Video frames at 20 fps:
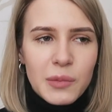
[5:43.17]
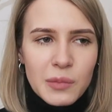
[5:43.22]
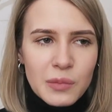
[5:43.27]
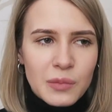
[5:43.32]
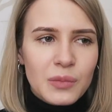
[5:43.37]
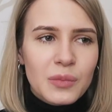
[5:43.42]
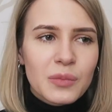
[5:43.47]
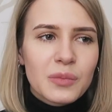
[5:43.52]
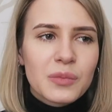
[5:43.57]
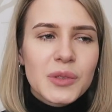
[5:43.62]
う
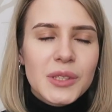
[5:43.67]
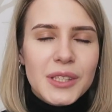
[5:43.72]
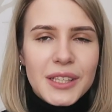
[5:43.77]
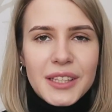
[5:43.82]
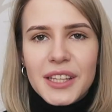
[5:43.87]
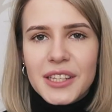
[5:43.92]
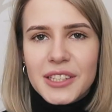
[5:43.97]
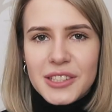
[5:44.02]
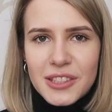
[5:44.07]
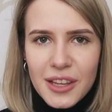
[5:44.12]
ん、好
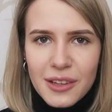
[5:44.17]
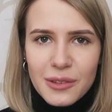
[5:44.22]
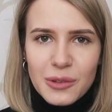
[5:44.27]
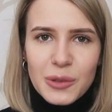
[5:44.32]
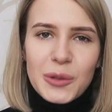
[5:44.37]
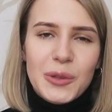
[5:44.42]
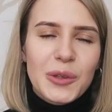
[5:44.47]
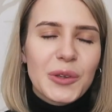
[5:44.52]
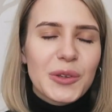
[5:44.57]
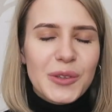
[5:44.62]
きでした
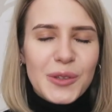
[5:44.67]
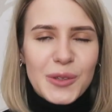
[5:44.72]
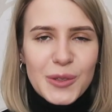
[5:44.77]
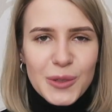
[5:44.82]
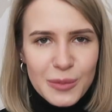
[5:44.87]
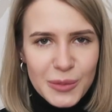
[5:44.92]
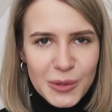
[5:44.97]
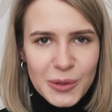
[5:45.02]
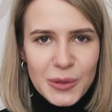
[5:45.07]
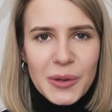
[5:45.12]
東京に
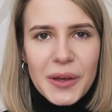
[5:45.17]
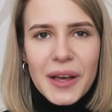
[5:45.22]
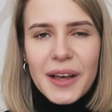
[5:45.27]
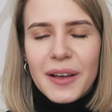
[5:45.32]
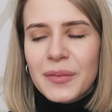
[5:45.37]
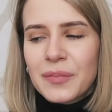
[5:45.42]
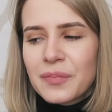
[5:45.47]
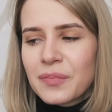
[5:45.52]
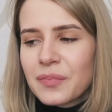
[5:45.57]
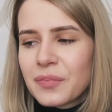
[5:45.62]
住むのが。